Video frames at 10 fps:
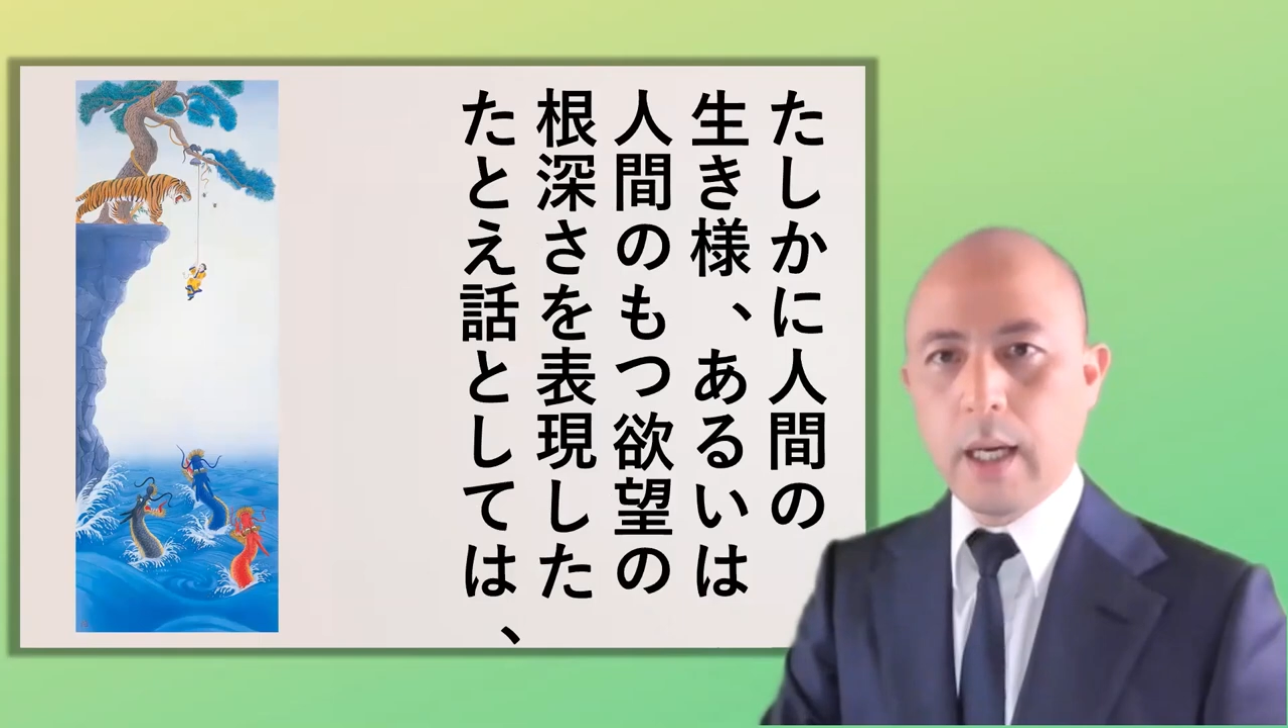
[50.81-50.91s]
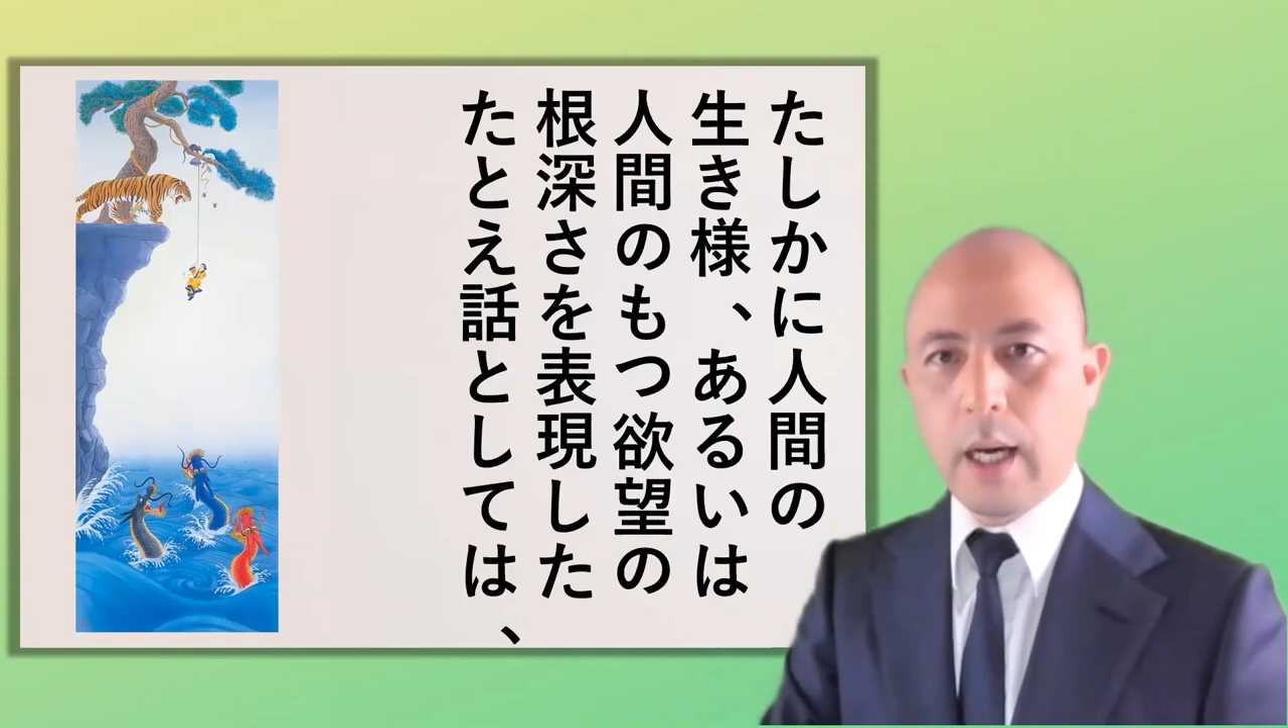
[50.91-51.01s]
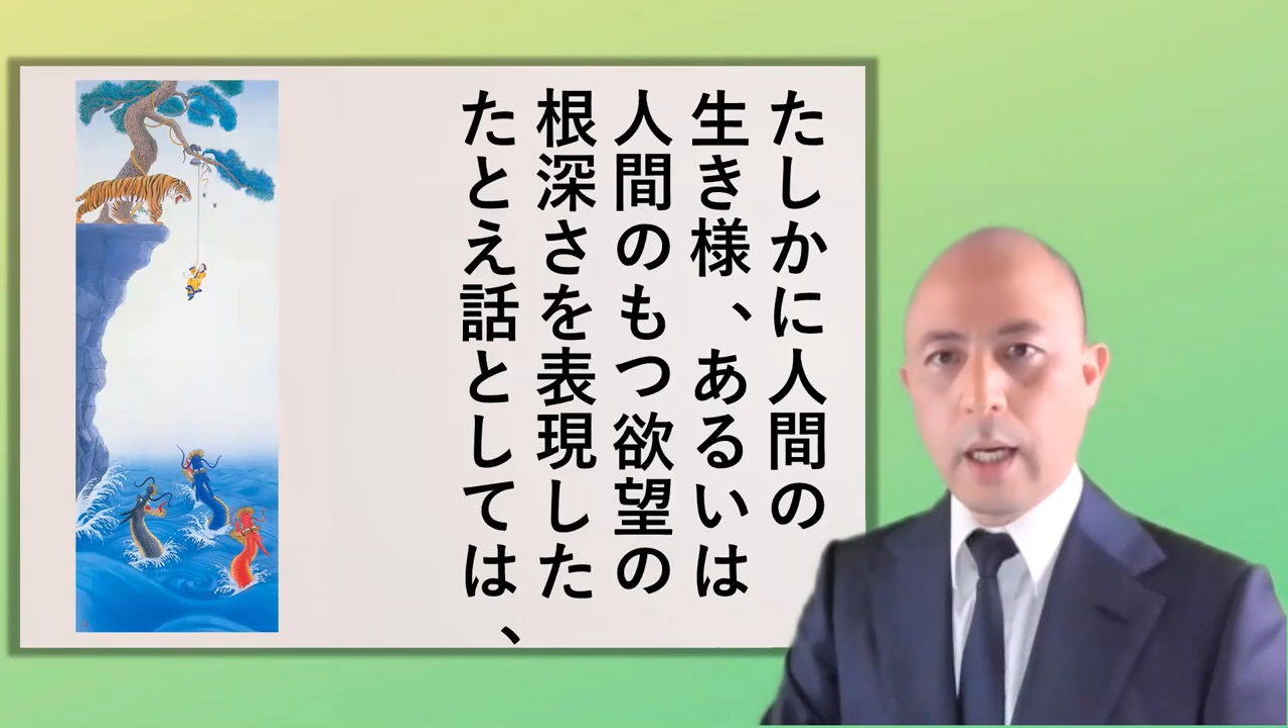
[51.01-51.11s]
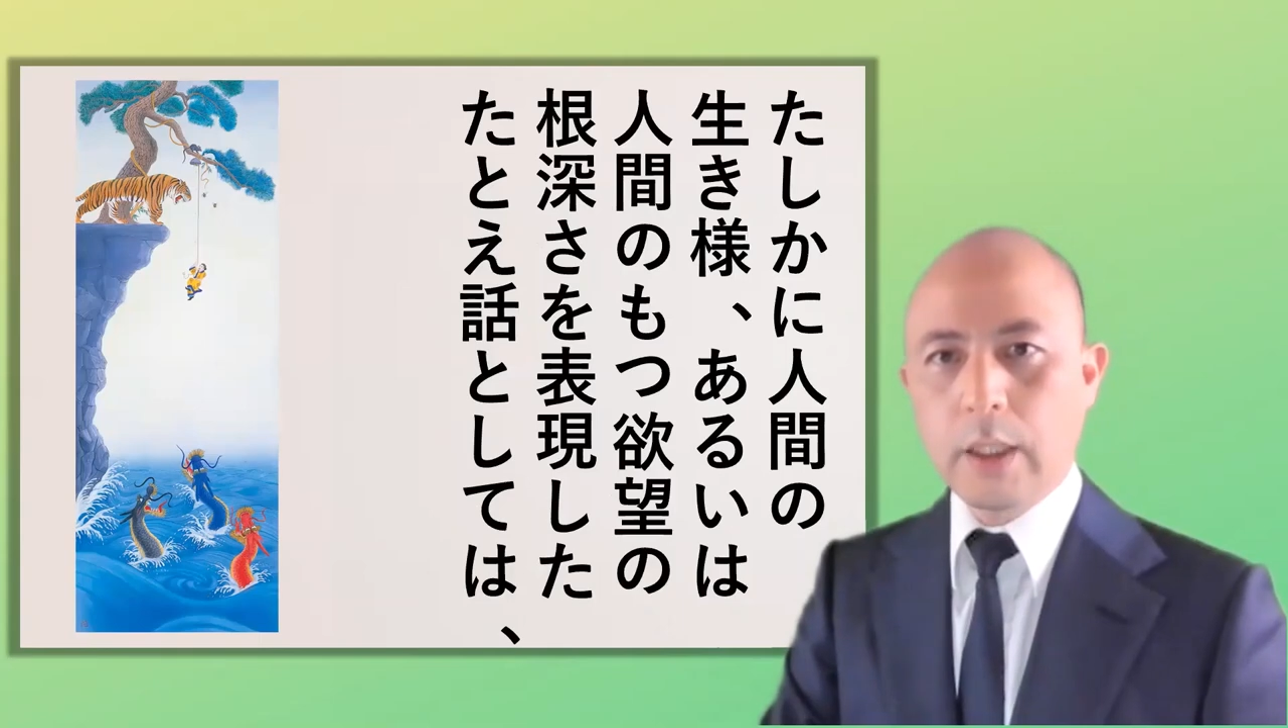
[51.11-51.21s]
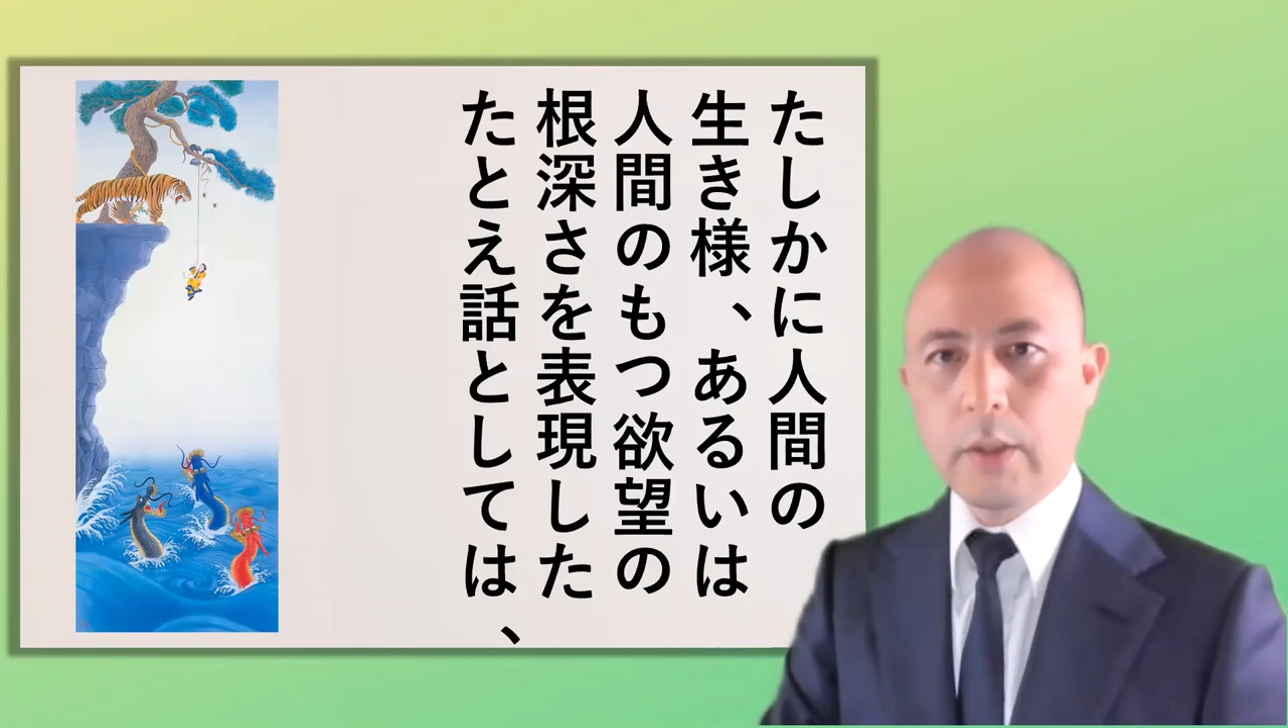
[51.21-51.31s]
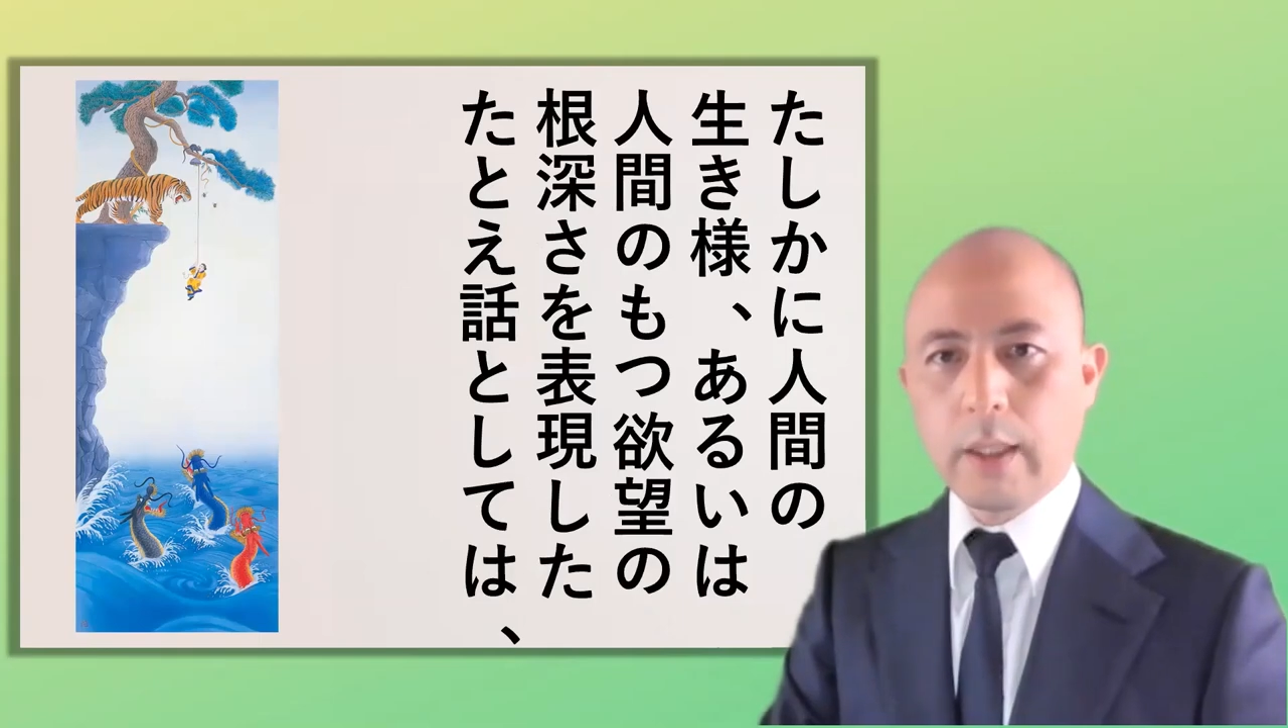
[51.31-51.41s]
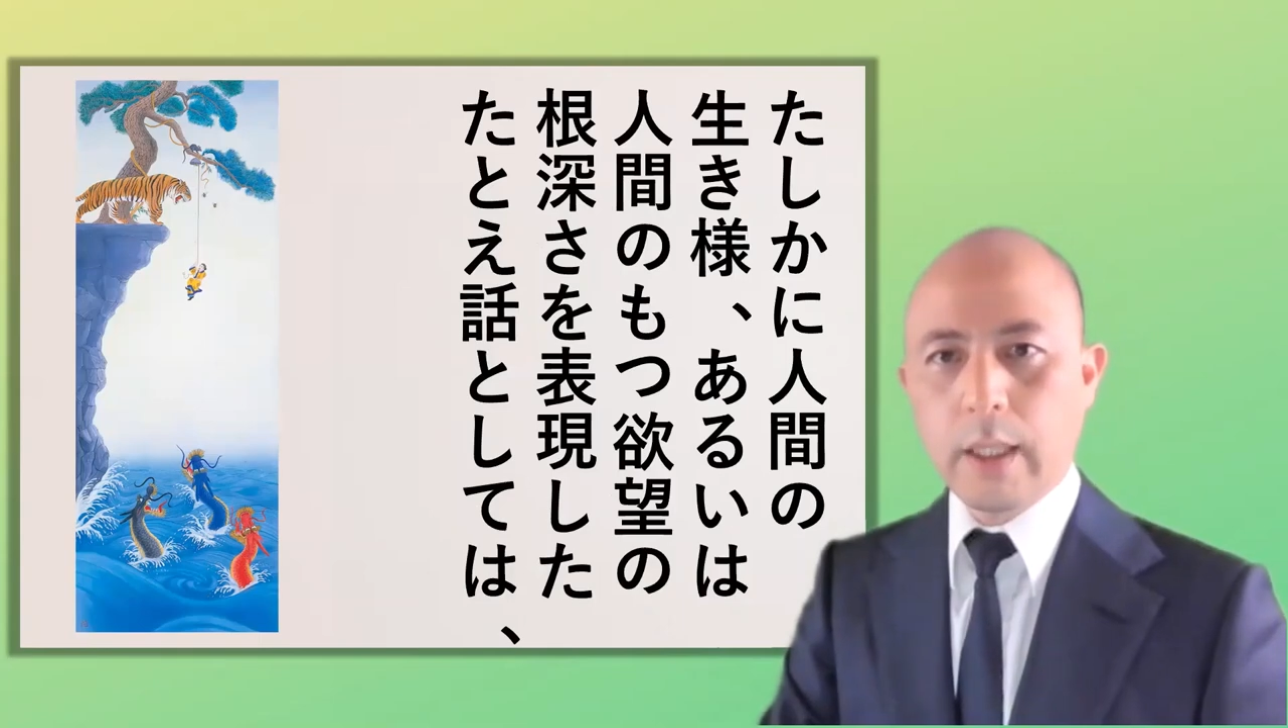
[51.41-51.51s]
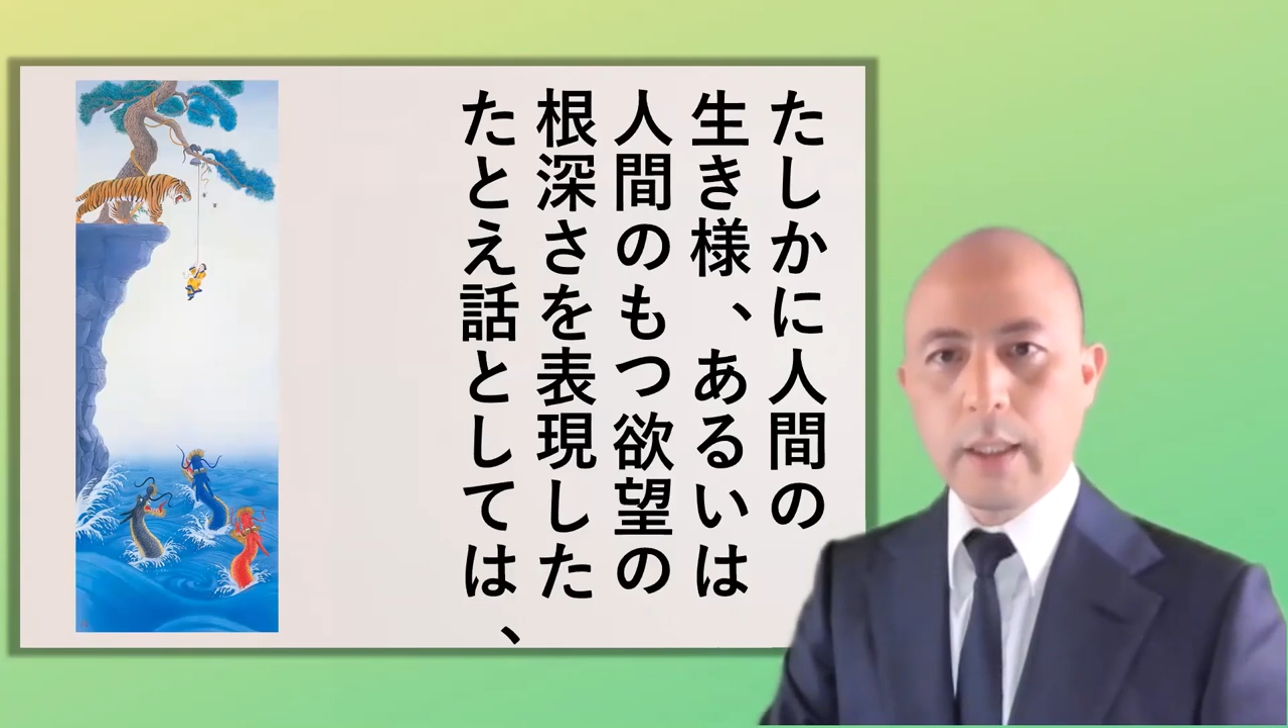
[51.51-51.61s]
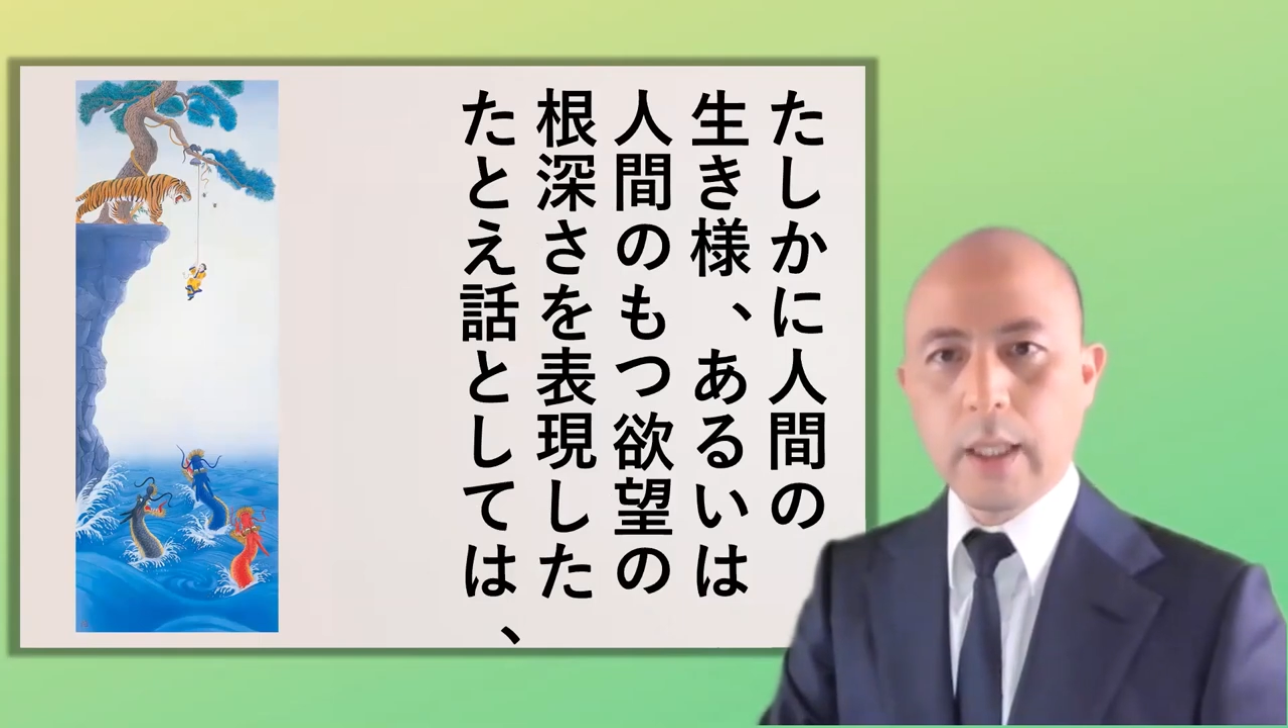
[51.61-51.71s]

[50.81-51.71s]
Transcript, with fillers: あるいは人